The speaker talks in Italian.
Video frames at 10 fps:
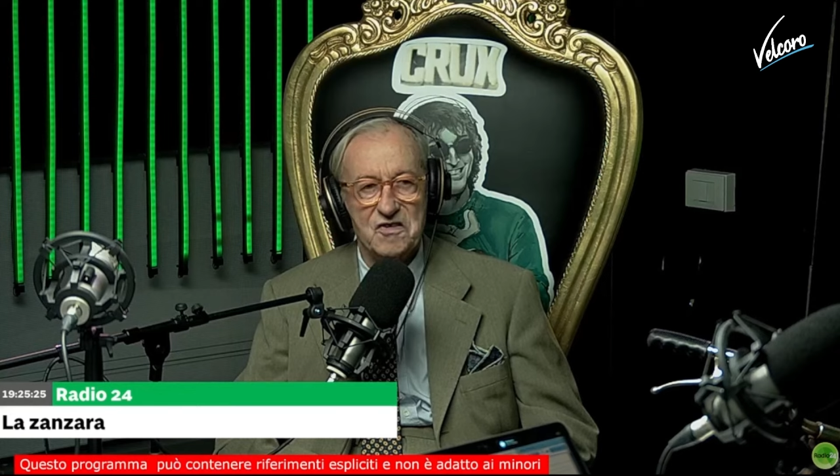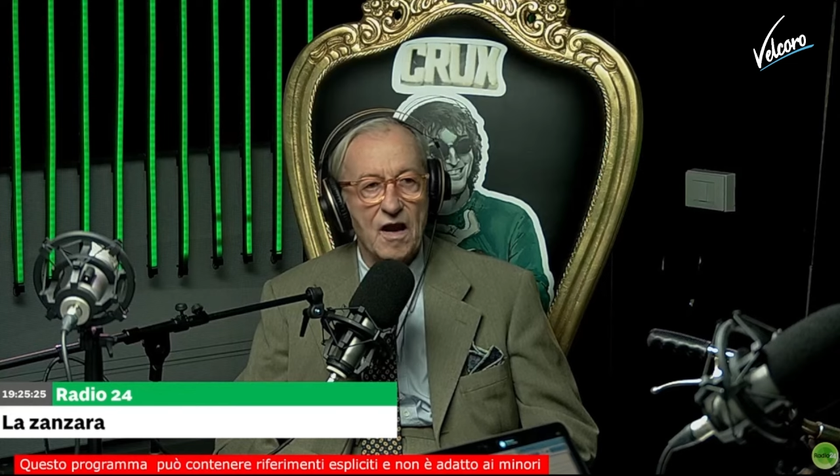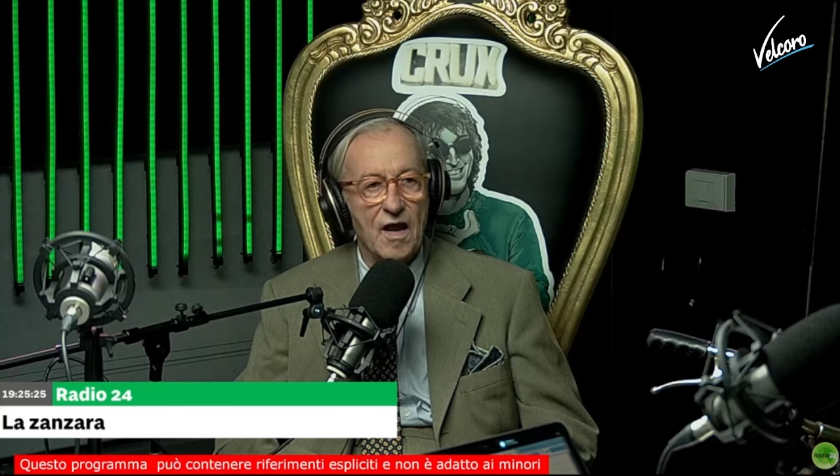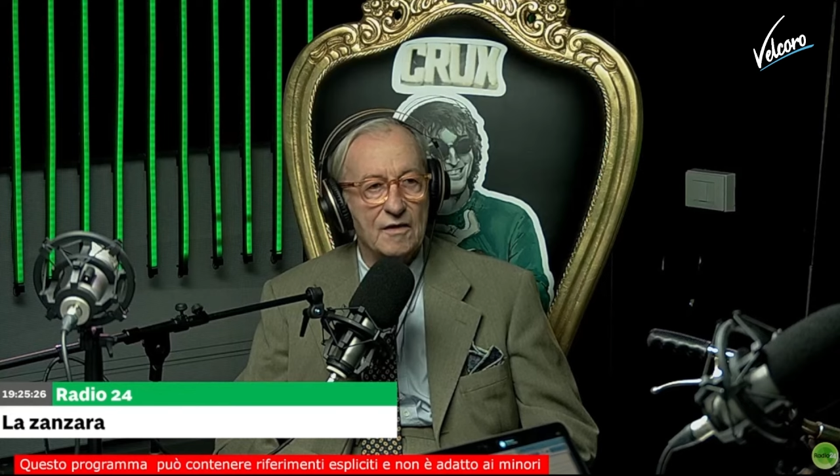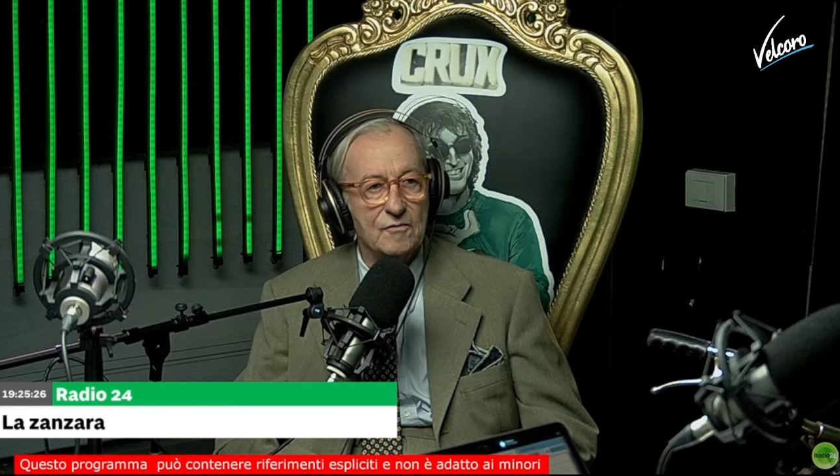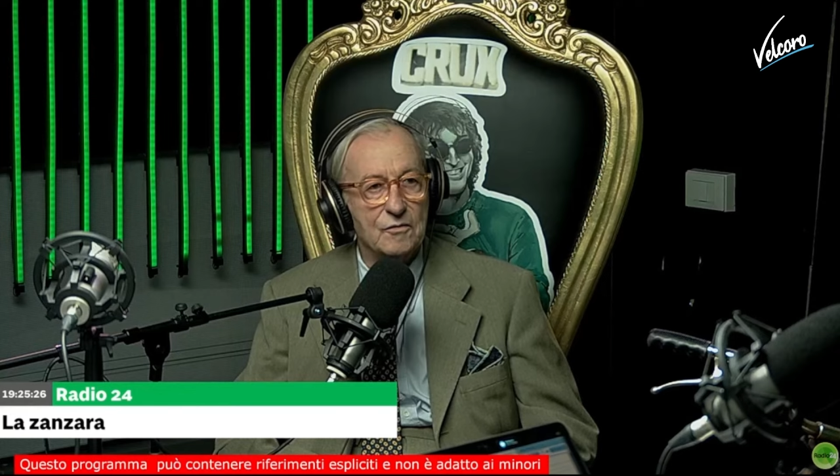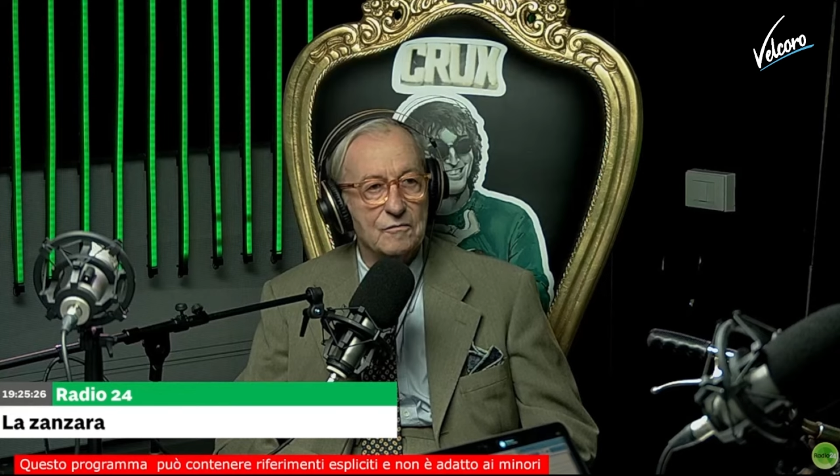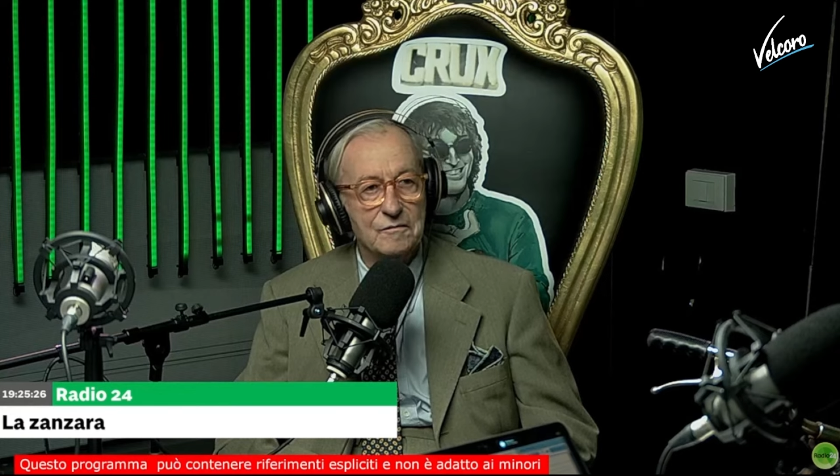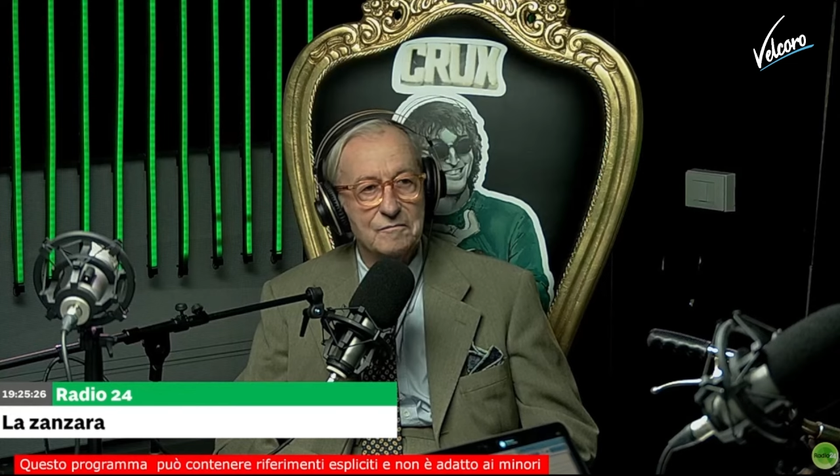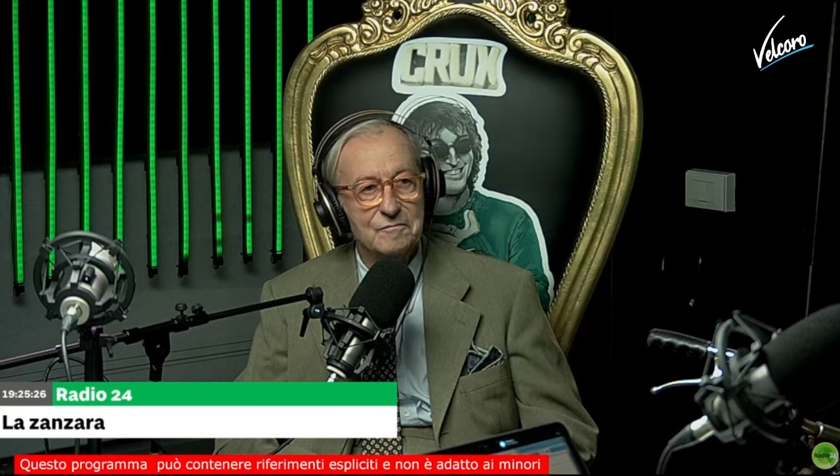ma fatto.
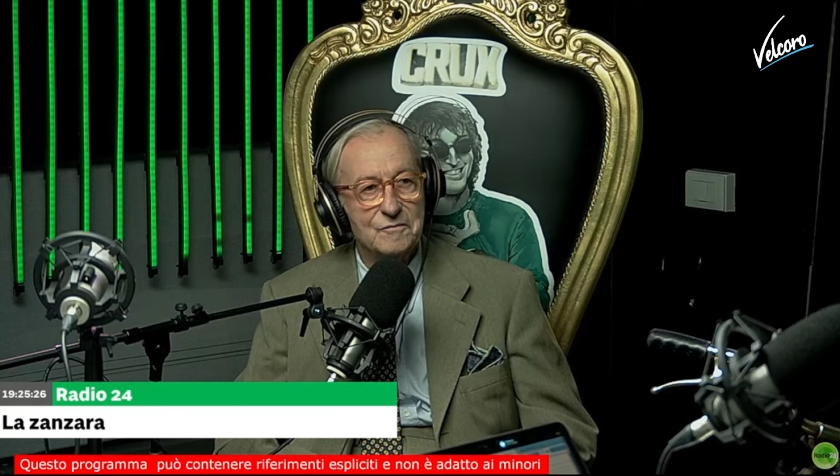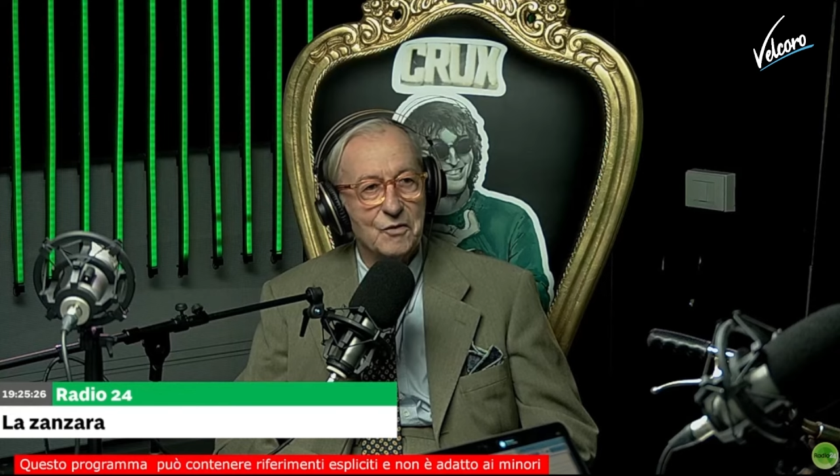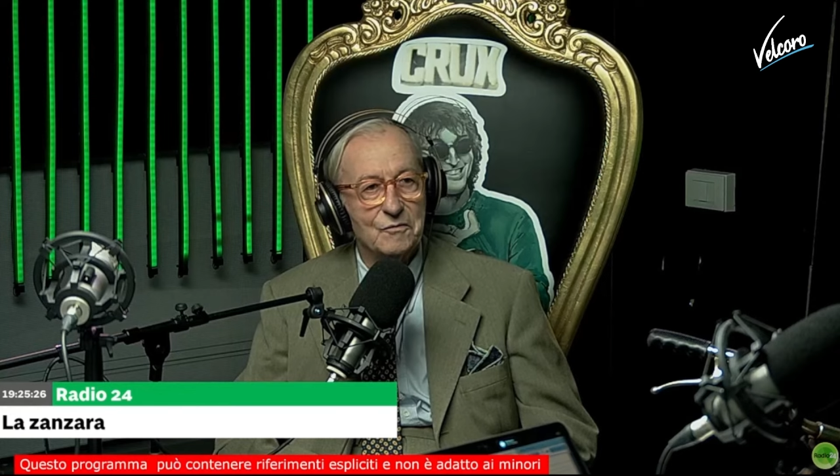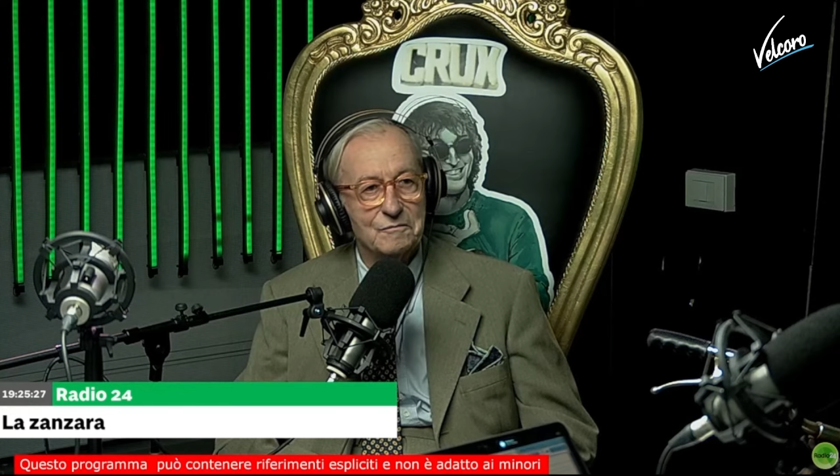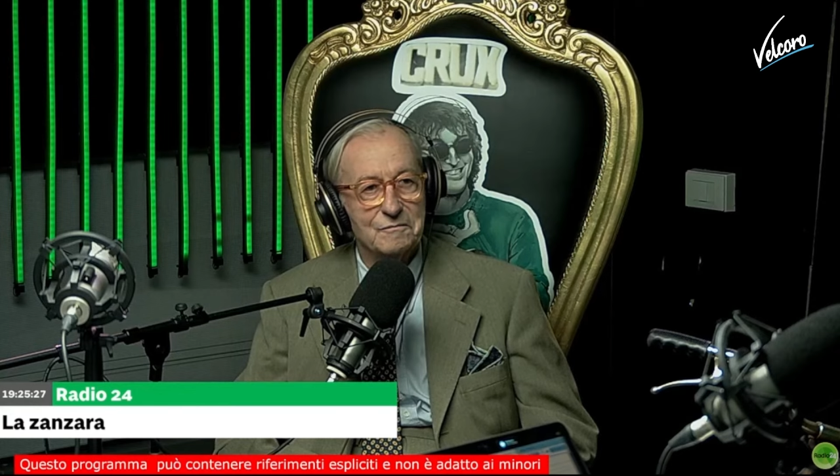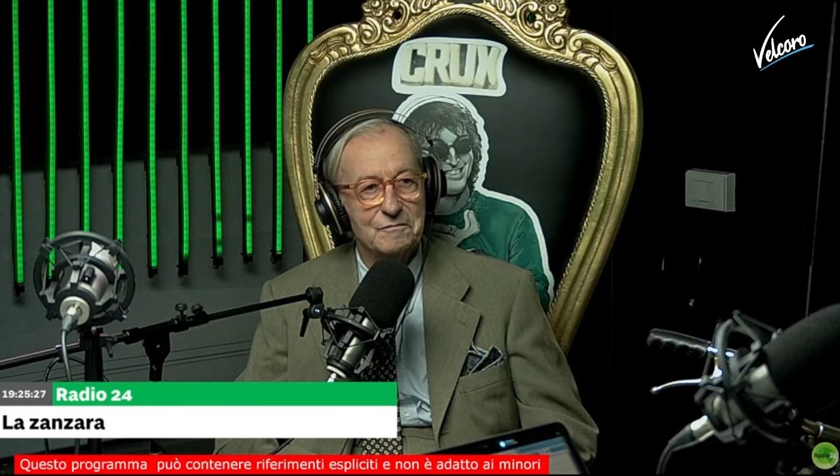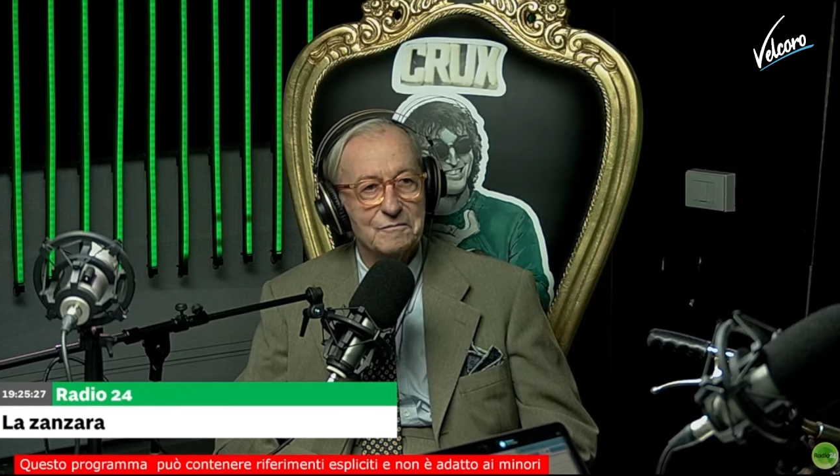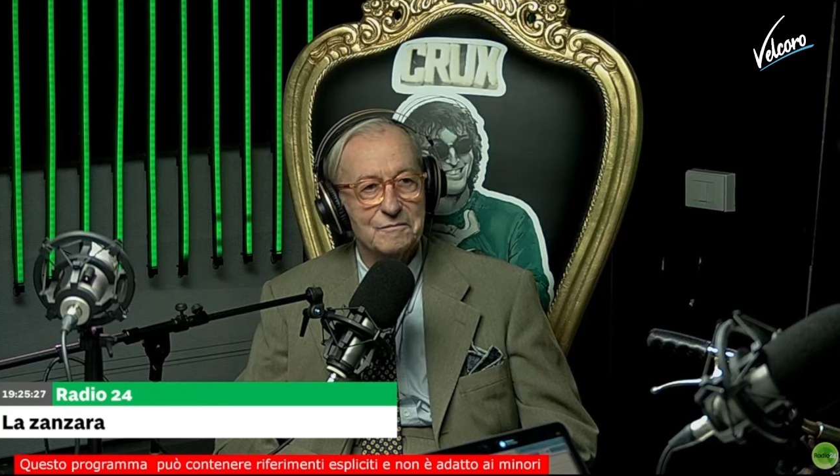Cioè, eh, ma,